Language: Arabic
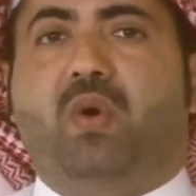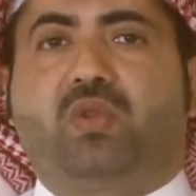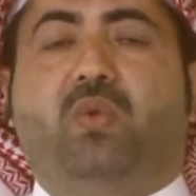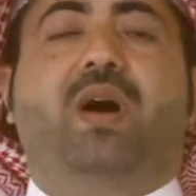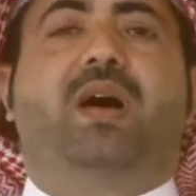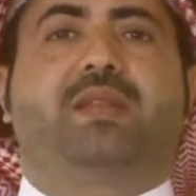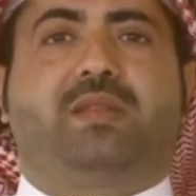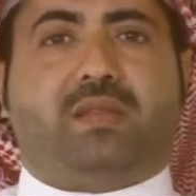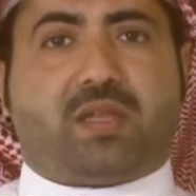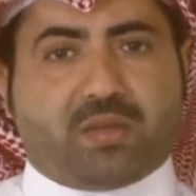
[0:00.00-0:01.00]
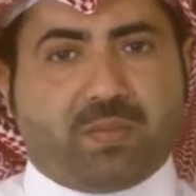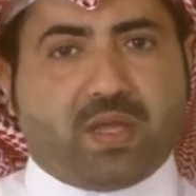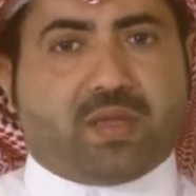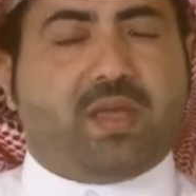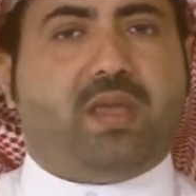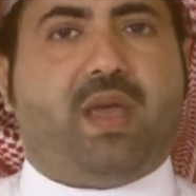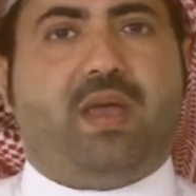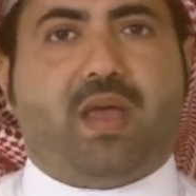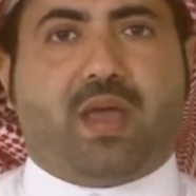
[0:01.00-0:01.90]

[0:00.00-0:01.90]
خطوات تطبيقية